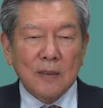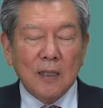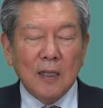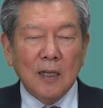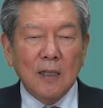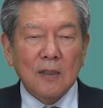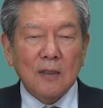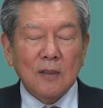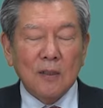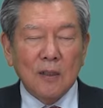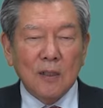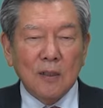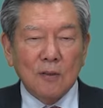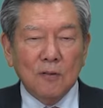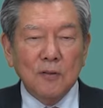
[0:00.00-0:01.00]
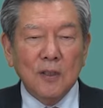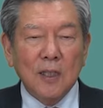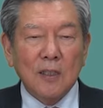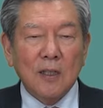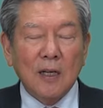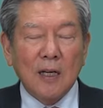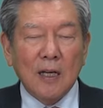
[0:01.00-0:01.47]
제가 어,
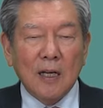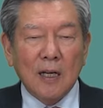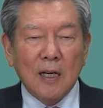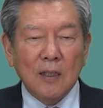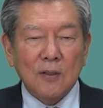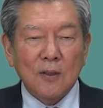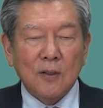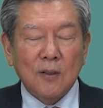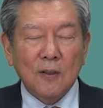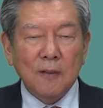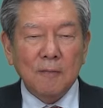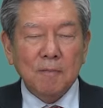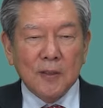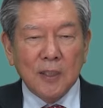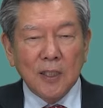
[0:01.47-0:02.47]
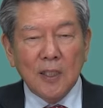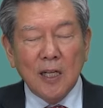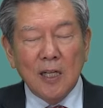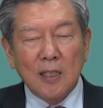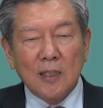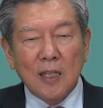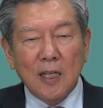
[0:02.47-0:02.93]
군대 들어가서
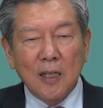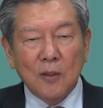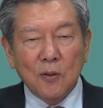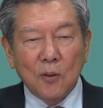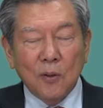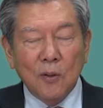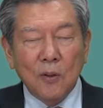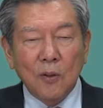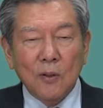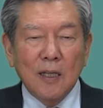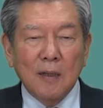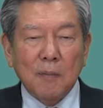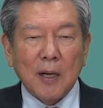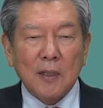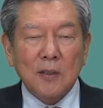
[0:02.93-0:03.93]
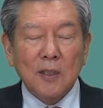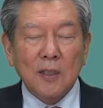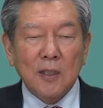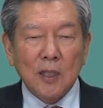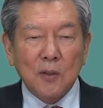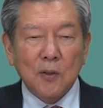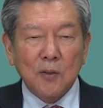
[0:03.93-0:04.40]
제대할 때도 예,
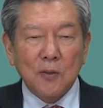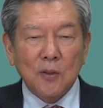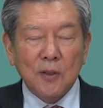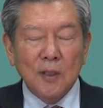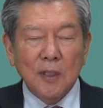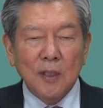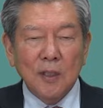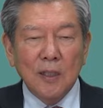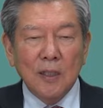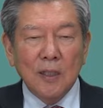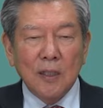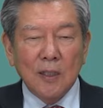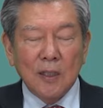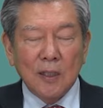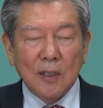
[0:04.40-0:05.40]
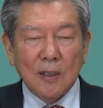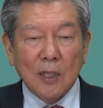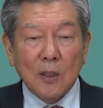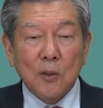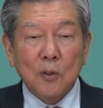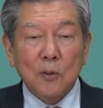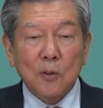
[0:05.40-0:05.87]
박정희 대통령이 예,
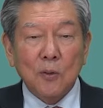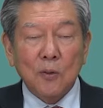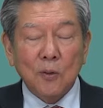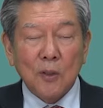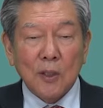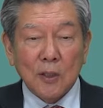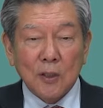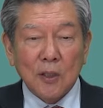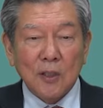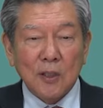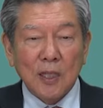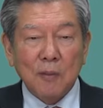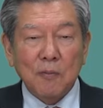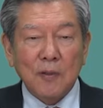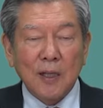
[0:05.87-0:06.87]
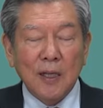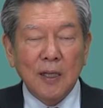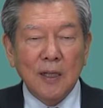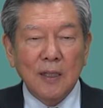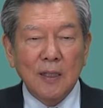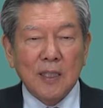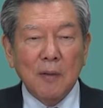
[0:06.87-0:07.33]
대통령으로 계셨기
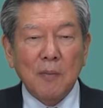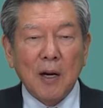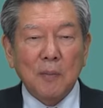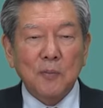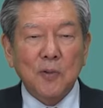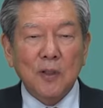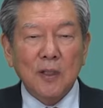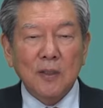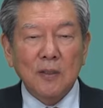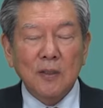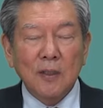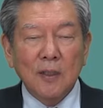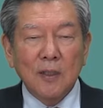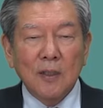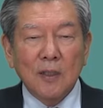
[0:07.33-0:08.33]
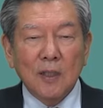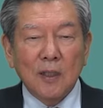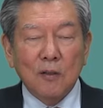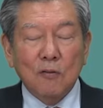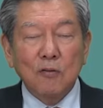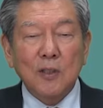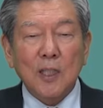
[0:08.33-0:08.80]
때문에 제 마음속에는
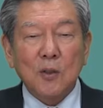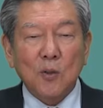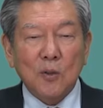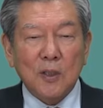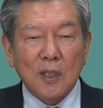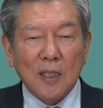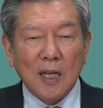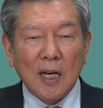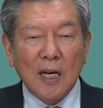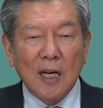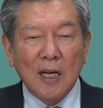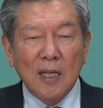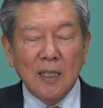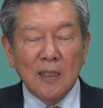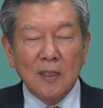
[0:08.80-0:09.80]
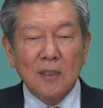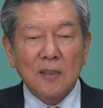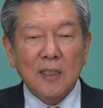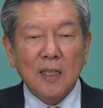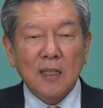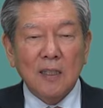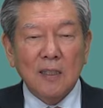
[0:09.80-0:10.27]
예, 군사 독재다
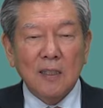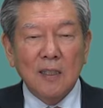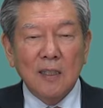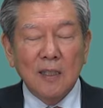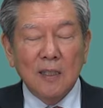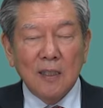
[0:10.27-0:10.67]
이런 생각을